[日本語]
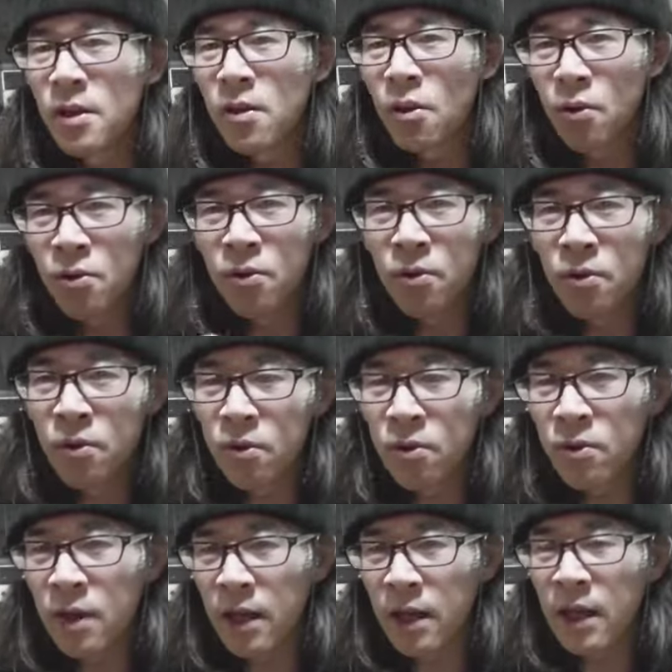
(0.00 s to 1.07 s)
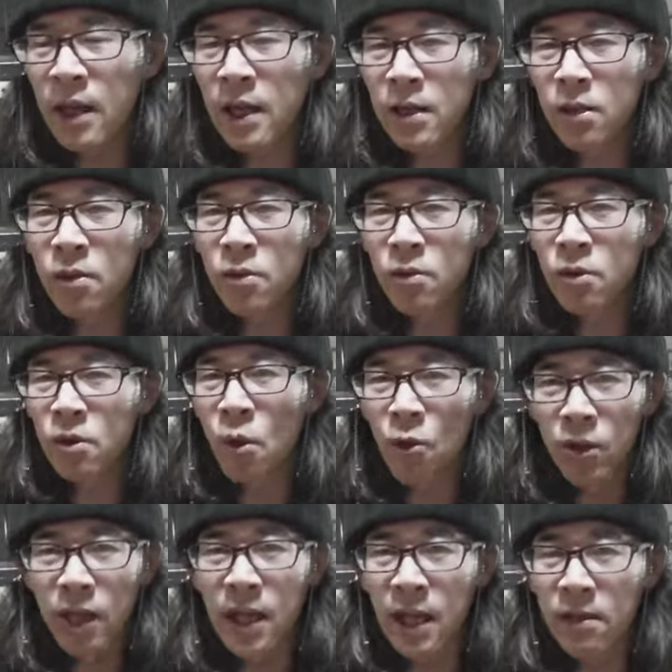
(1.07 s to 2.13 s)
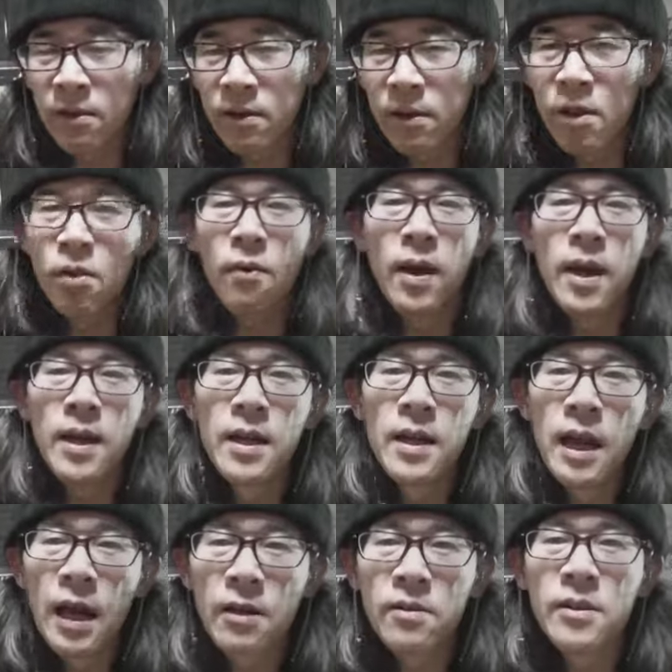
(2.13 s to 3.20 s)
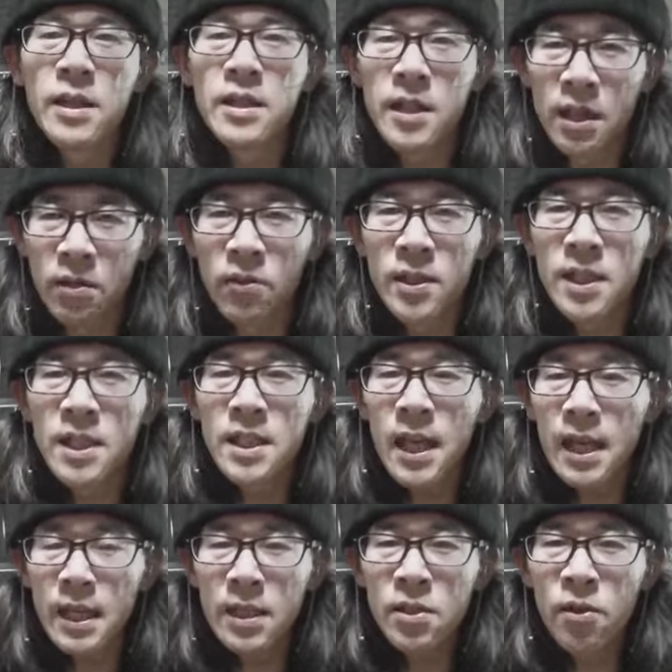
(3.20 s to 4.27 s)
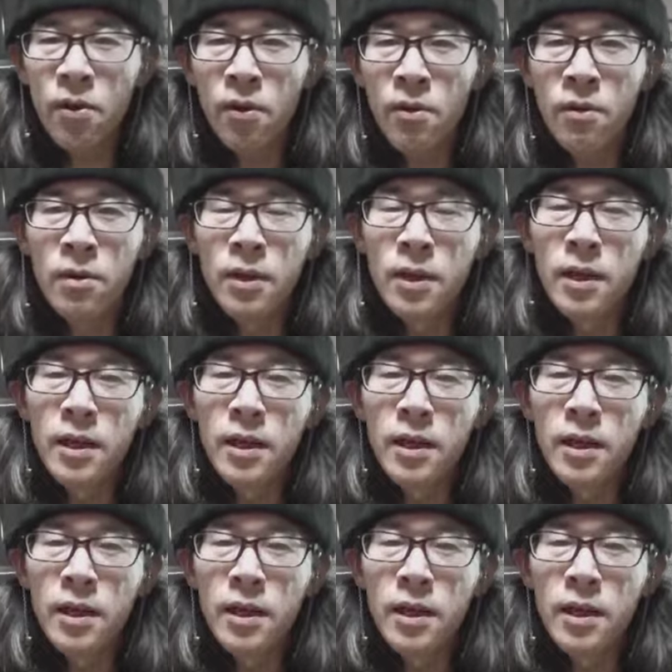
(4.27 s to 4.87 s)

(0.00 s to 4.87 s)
こういう、えーと、と塔になるっていうのはあるんですけど実際にそれを、